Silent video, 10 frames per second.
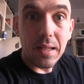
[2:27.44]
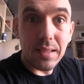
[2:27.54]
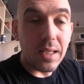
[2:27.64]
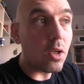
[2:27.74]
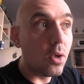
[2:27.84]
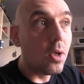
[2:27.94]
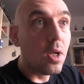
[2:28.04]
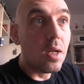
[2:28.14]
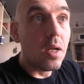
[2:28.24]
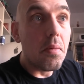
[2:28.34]
C'est-à-dire que
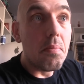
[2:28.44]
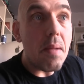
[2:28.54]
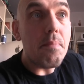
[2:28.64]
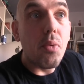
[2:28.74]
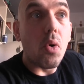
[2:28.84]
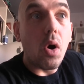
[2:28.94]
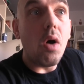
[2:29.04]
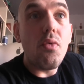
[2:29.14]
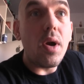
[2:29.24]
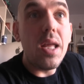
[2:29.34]
même pour
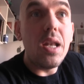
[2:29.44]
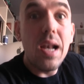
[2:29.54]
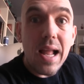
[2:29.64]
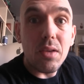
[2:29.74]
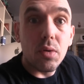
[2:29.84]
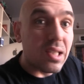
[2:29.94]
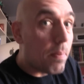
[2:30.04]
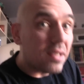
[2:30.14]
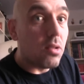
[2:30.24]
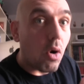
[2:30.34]
renvoyer une lettre, on ne sait
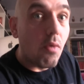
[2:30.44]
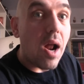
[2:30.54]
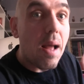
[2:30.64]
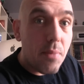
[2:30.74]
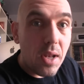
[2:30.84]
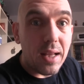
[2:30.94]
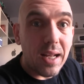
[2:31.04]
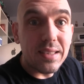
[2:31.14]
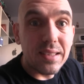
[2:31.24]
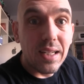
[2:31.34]
pas si on renvoie à la bonne
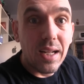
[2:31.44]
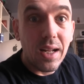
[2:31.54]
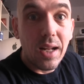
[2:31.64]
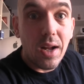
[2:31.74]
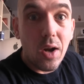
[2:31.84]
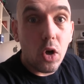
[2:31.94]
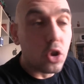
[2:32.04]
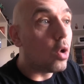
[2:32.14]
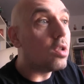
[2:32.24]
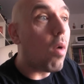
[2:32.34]
adresse.
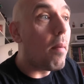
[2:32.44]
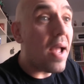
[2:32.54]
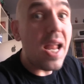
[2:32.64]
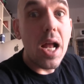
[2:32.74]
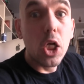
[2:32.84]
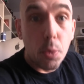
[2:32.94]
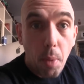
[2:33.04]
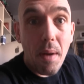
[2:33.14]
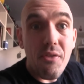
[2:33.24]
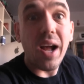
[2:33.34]
Je reçois un mail, je ne
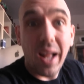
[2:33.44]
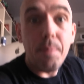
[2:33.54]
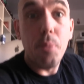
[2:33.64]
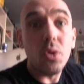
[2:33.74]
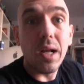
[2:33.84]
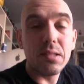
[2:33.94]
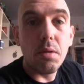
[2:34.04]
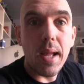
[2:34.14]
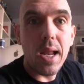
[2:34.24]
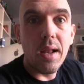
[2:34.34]
peux pas faire répondre à ce
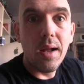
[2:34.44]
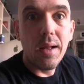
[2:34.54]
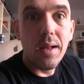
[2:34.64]
mail.